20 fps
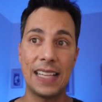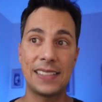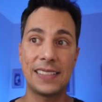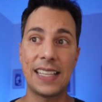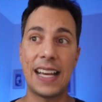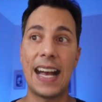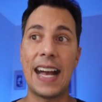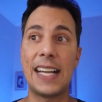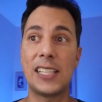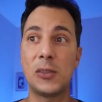
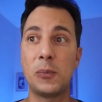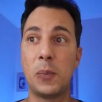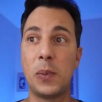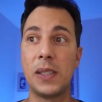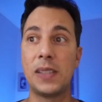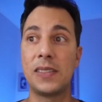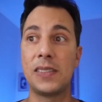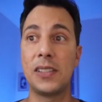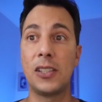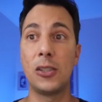essa
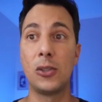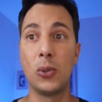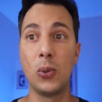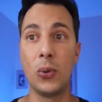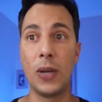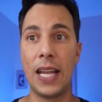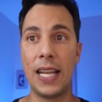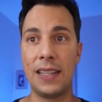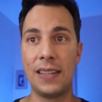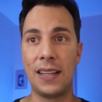aspas
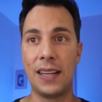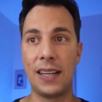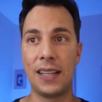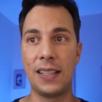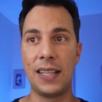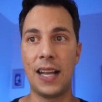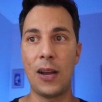do Hendrick.